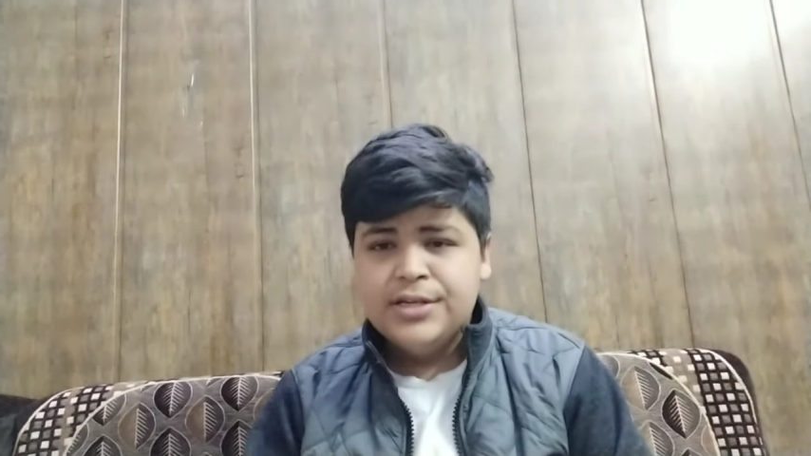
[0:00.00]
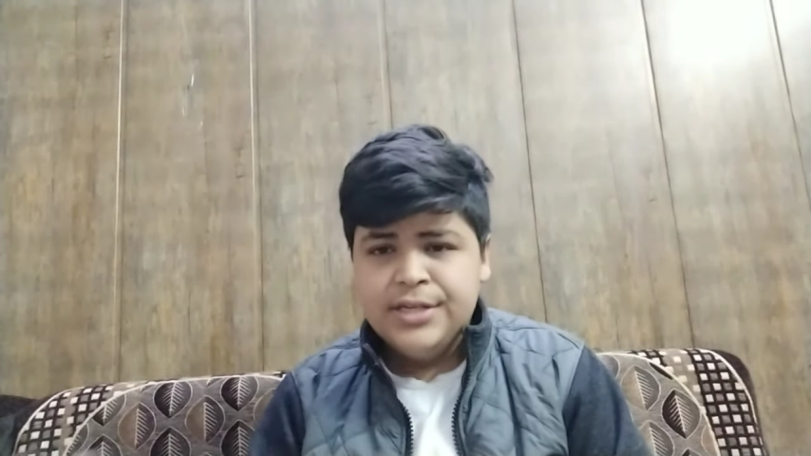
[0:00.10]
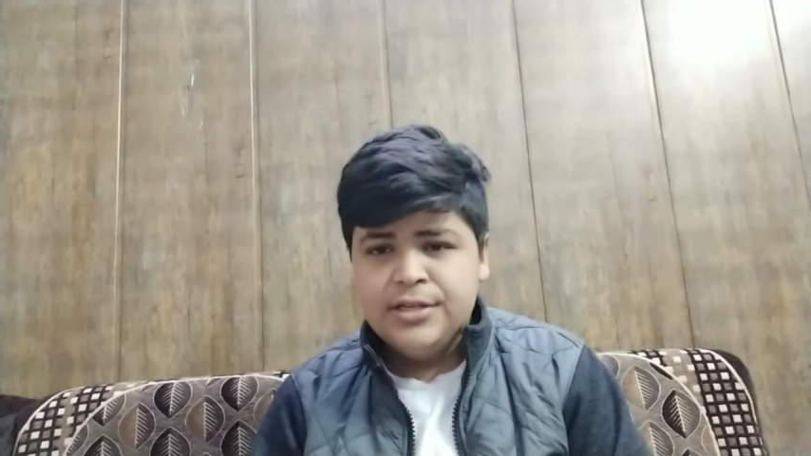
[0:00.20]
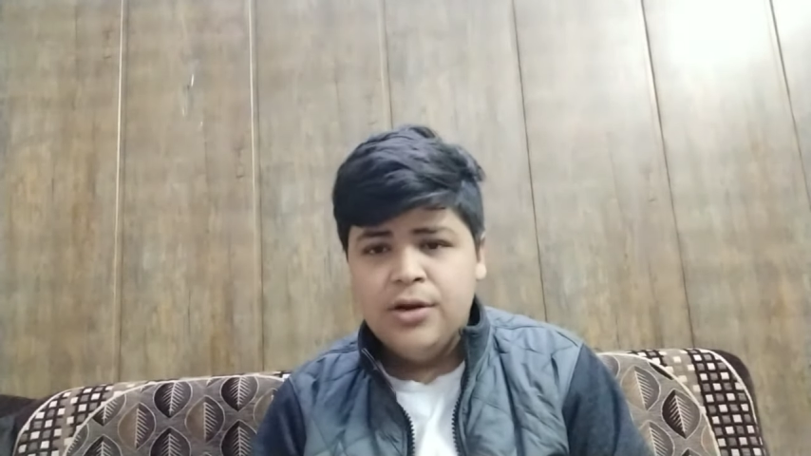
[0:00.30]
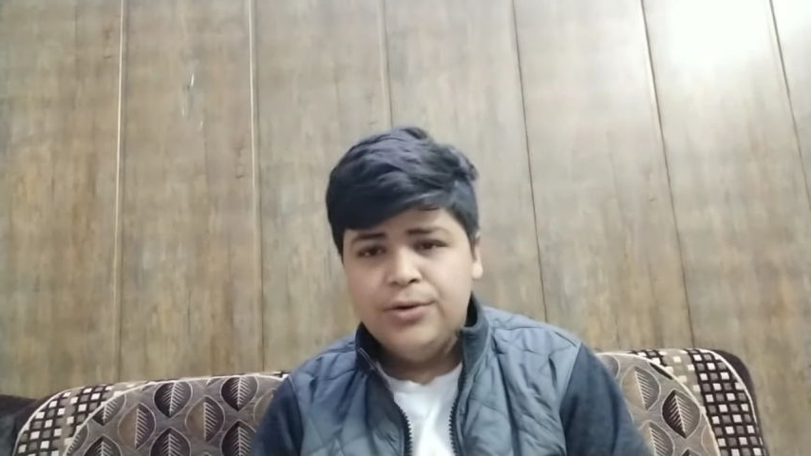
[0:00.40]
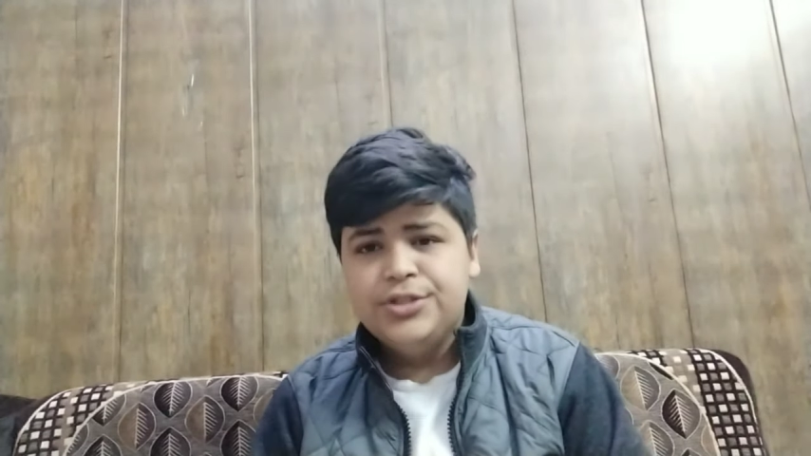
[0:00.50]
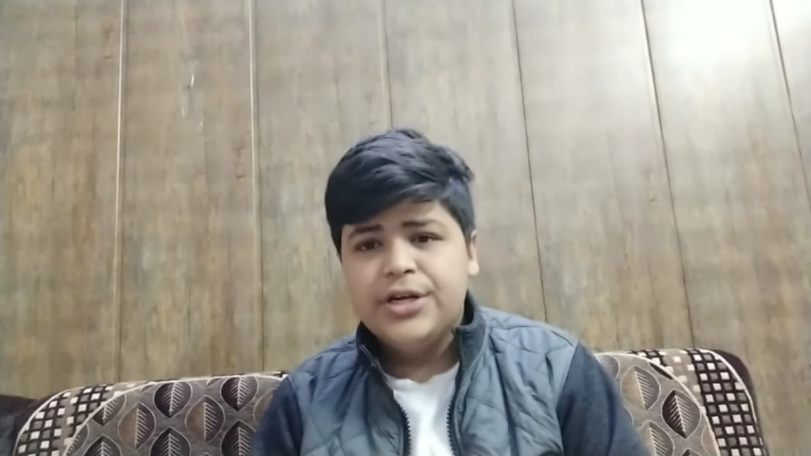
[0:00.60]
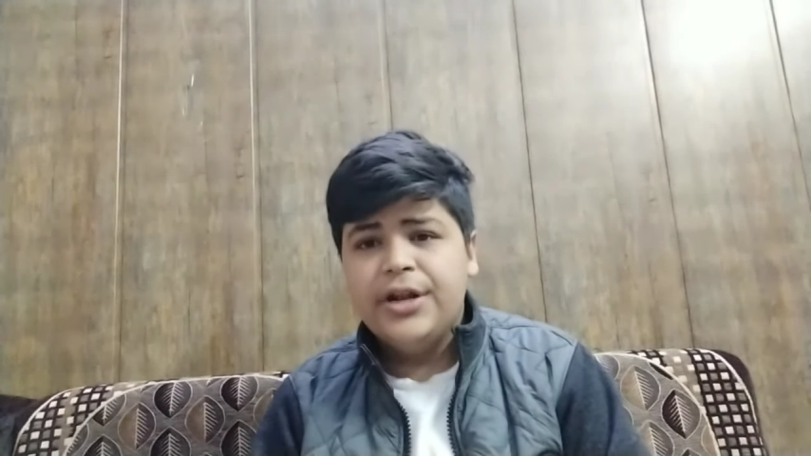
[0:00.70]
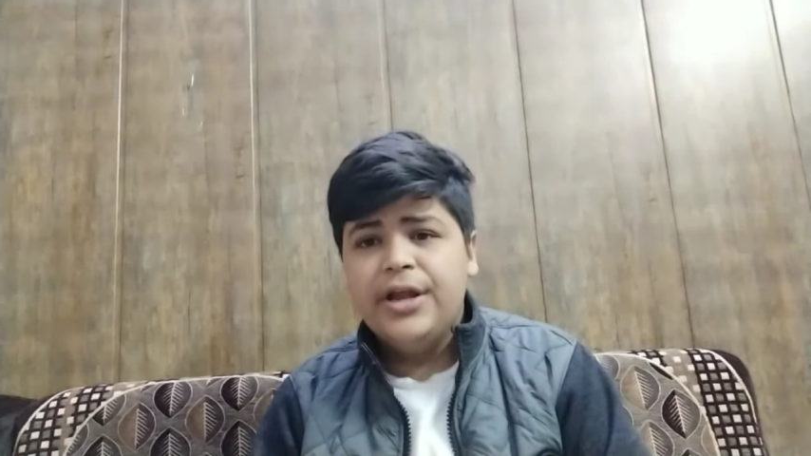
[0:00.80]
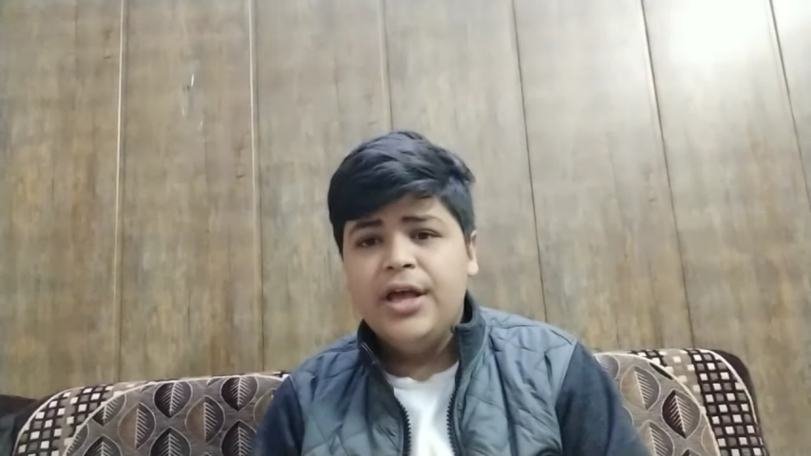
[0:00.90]
सक्सेसर लॉन्च
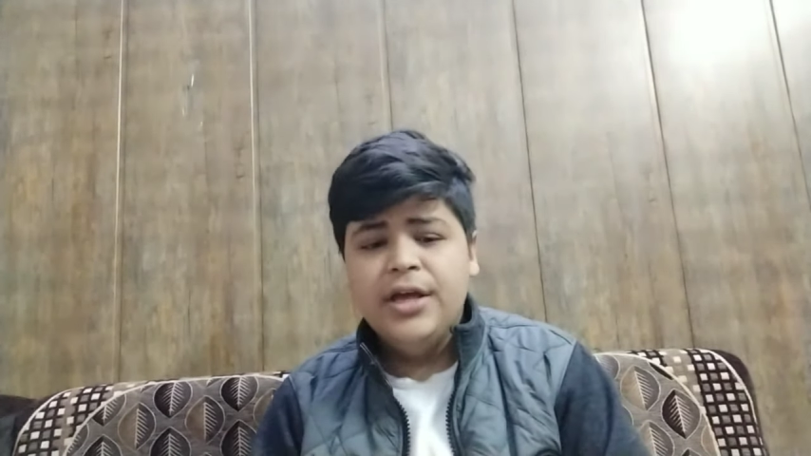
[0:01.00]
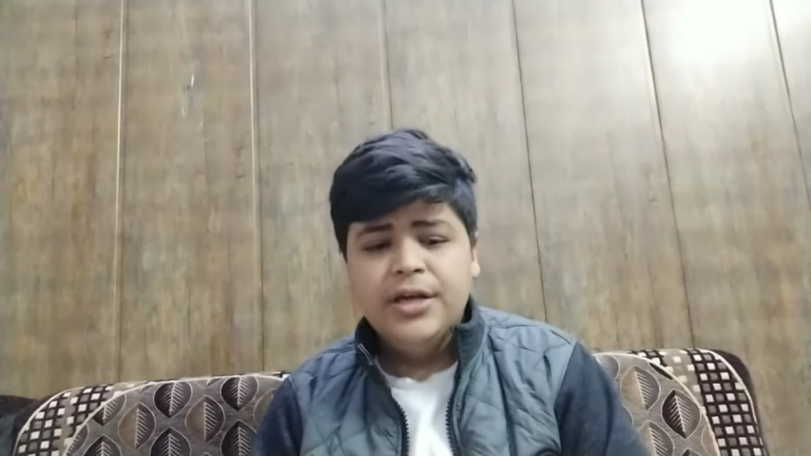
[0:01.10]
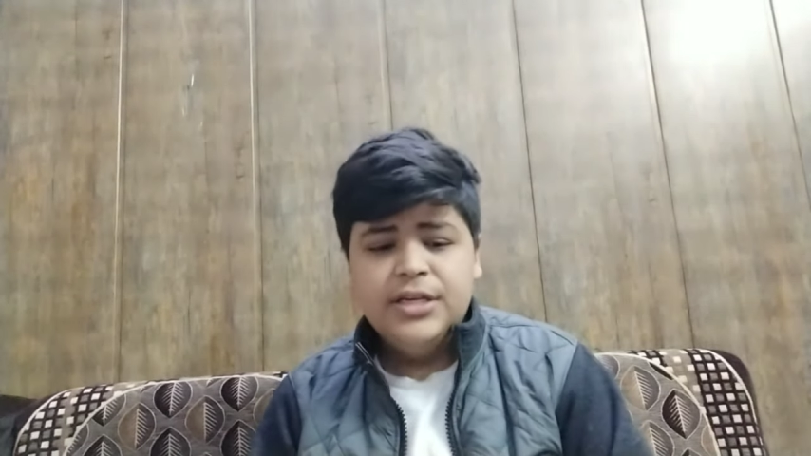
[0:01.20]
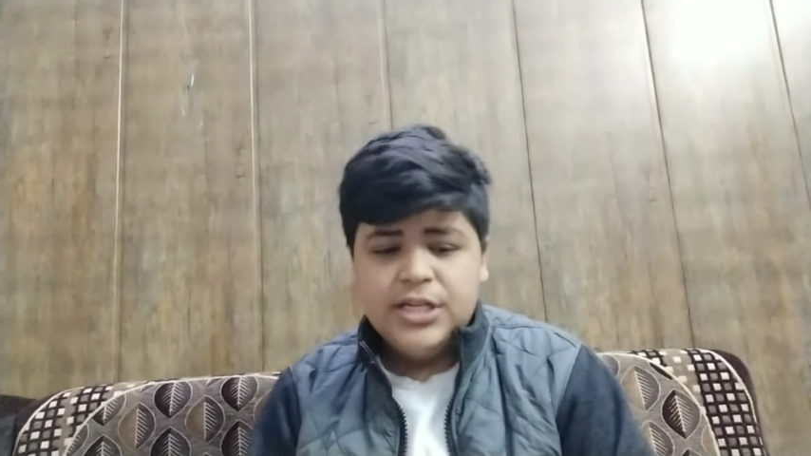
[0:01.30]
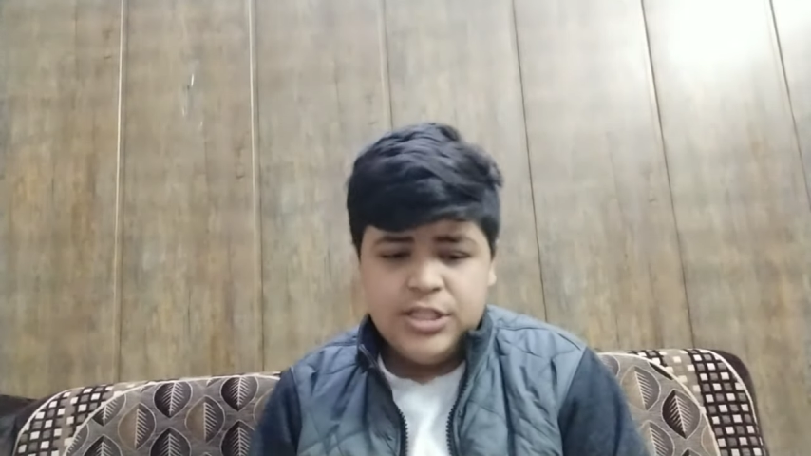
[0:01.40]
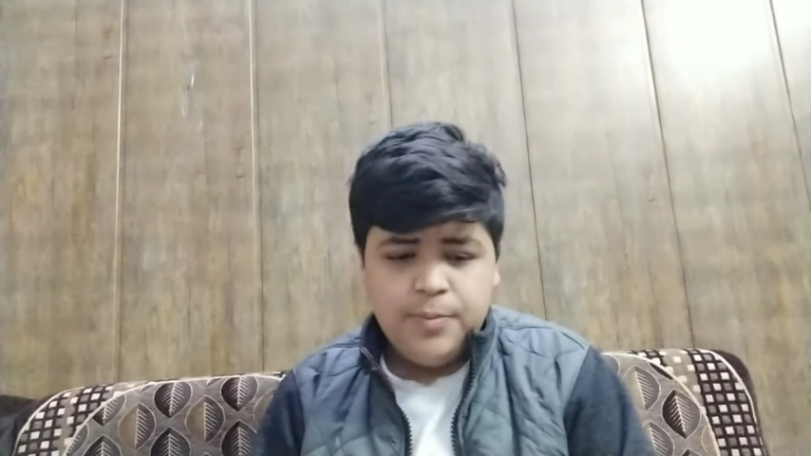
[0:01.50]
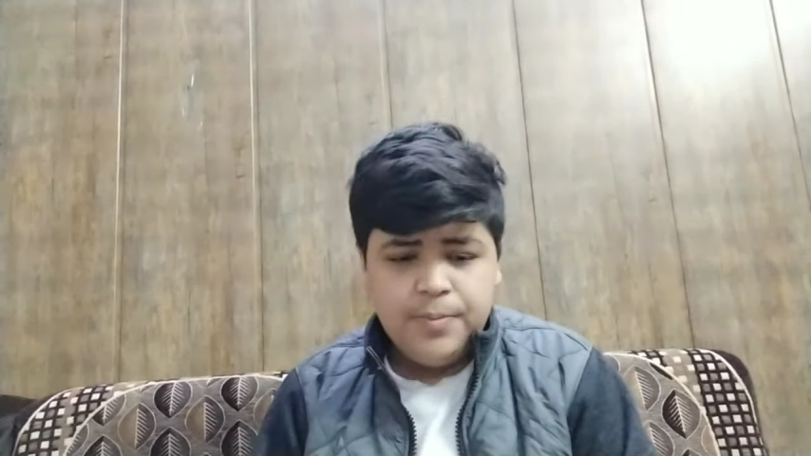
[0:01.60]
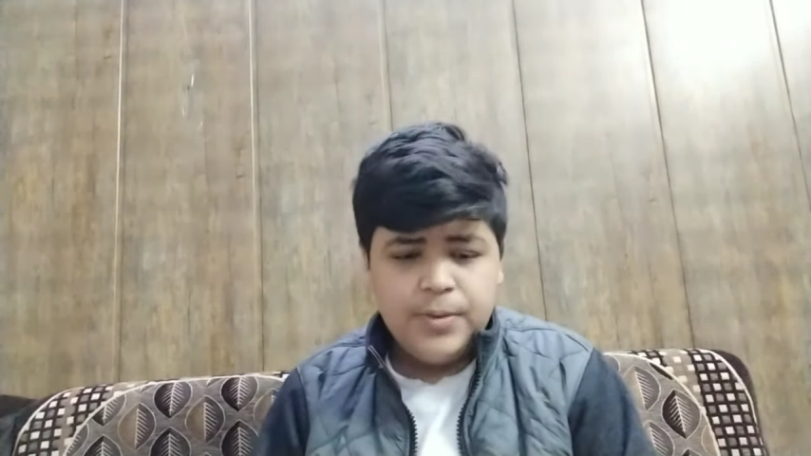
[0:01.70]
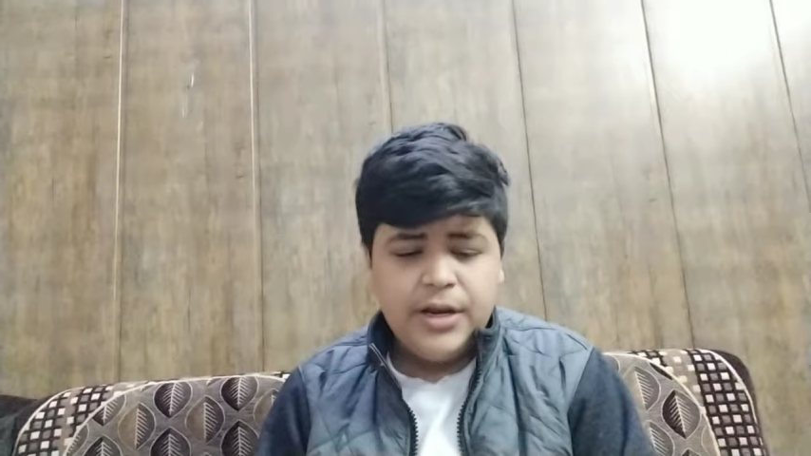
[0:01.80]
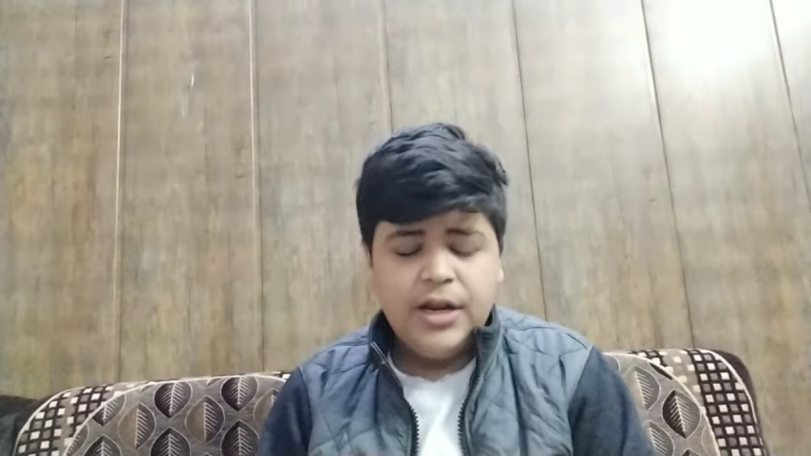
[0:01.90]
कर रहे हैं या
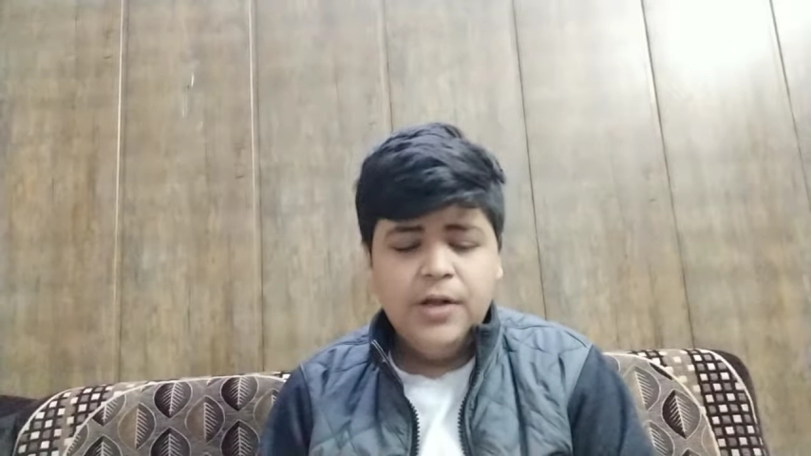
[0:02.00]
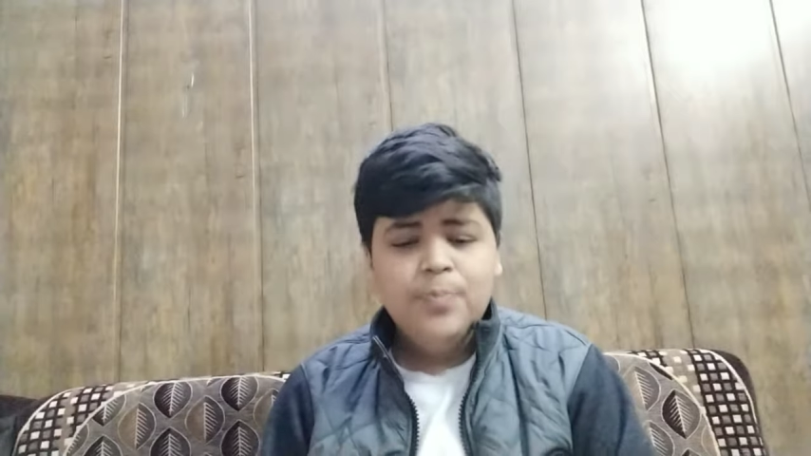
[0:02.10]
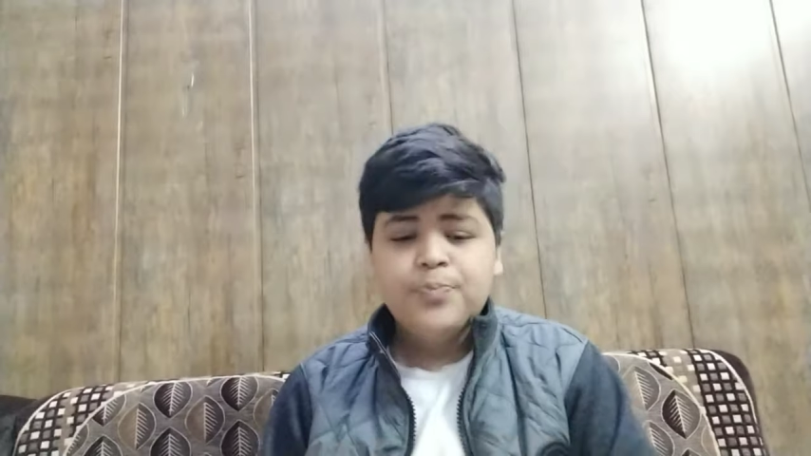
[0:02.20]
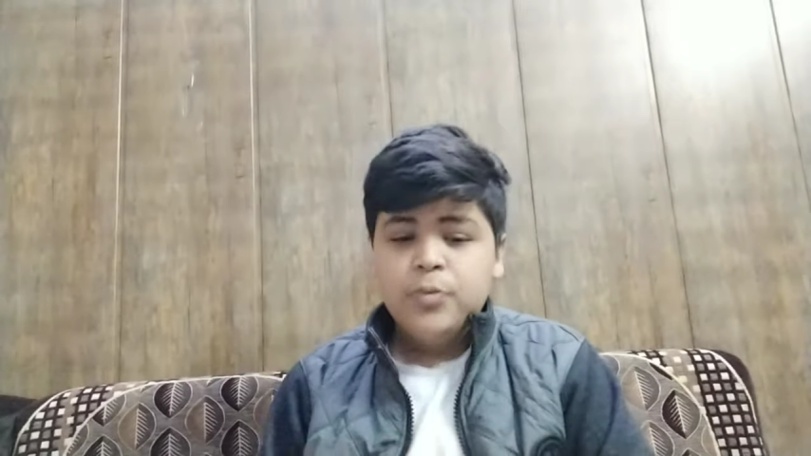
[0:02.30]
चिप कर रहे हैं